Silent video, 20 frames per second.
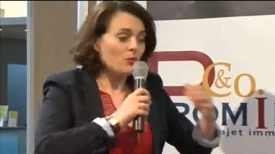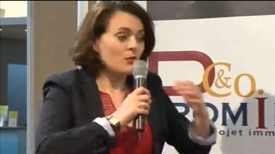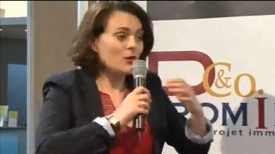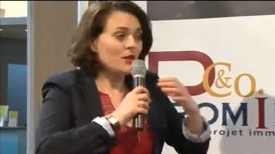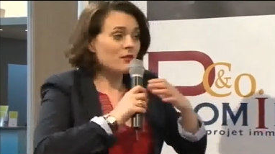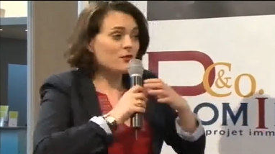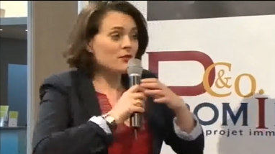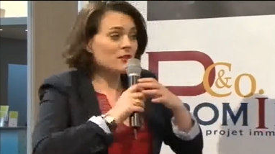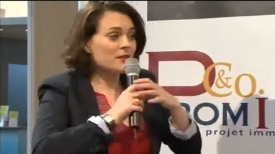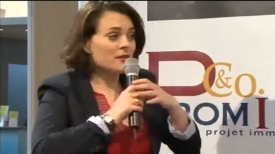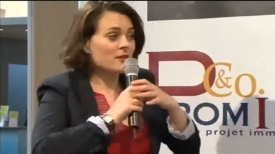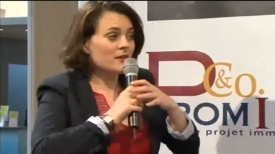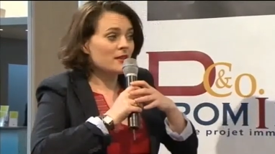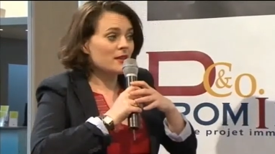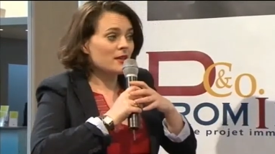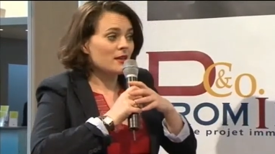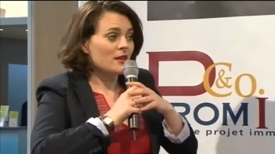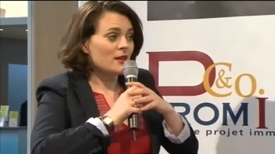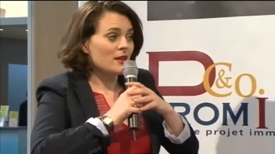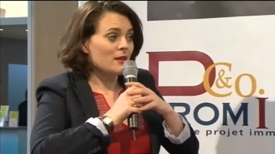Mon
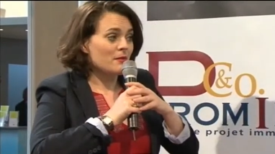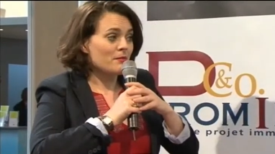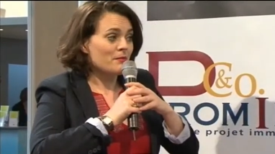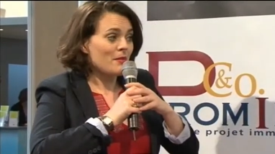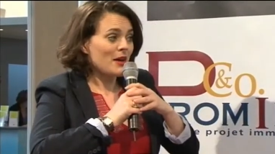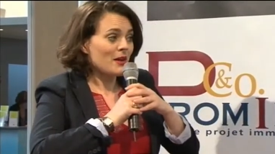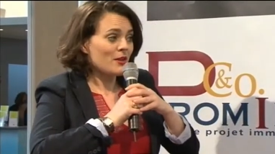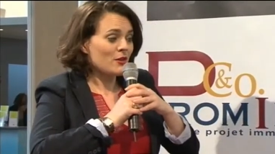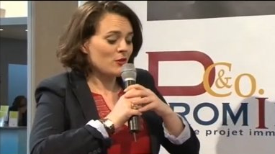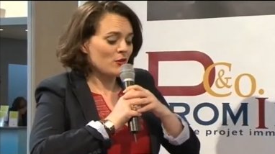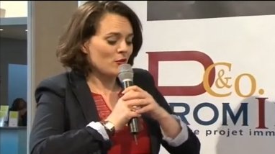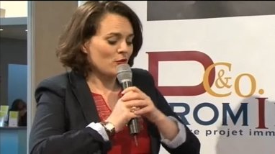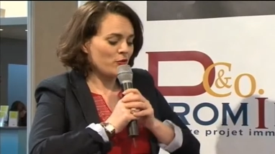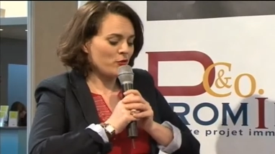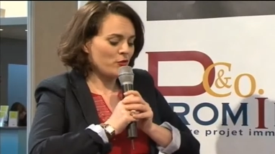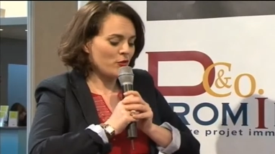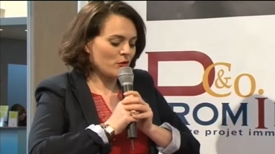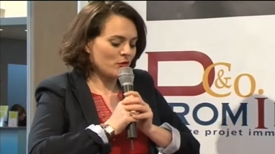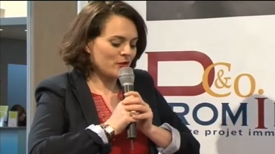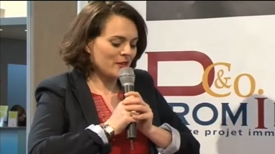invité est Marc
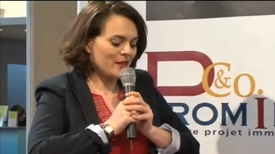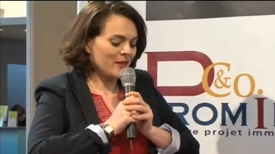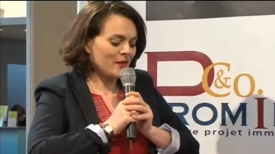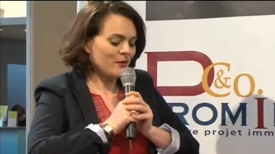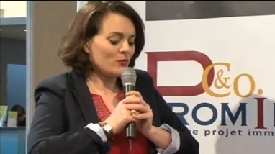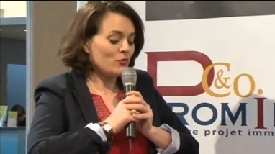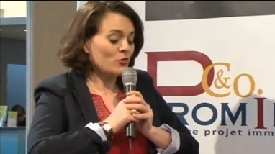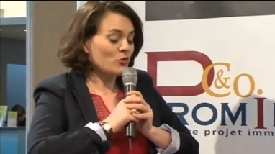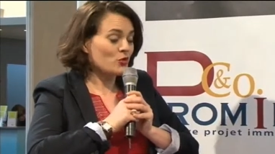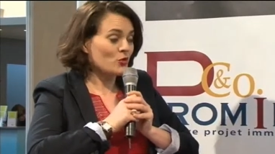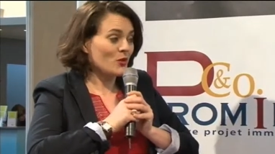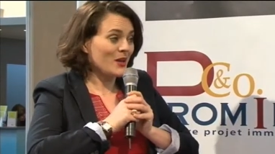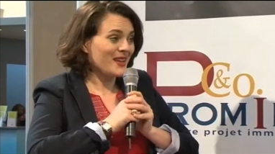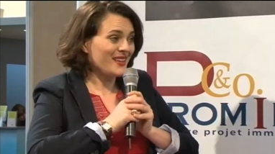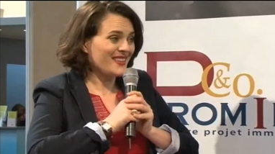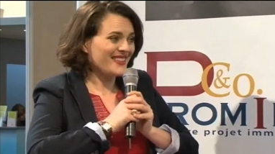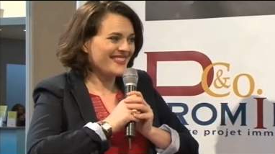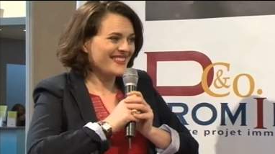Flandrin. Bonsoir.